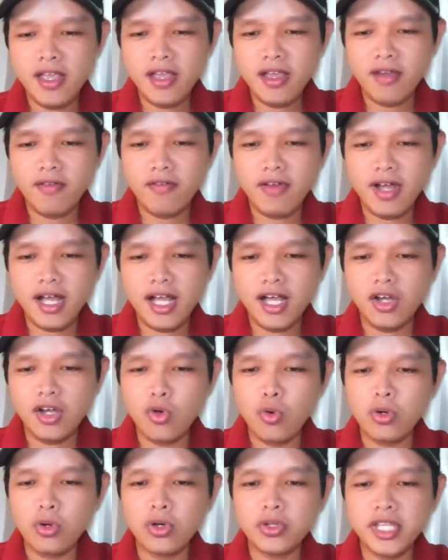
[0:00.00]
Và cụ
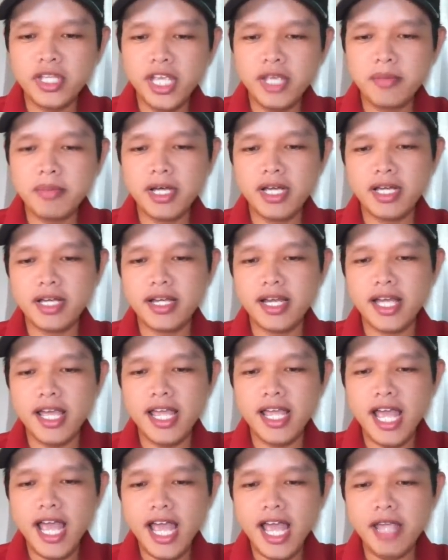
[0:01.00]
nói thêm để
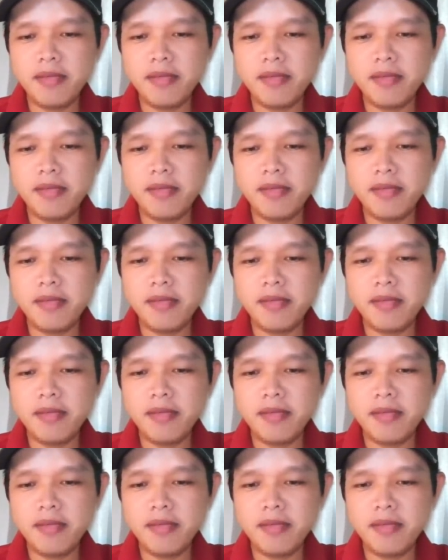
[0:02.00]
ai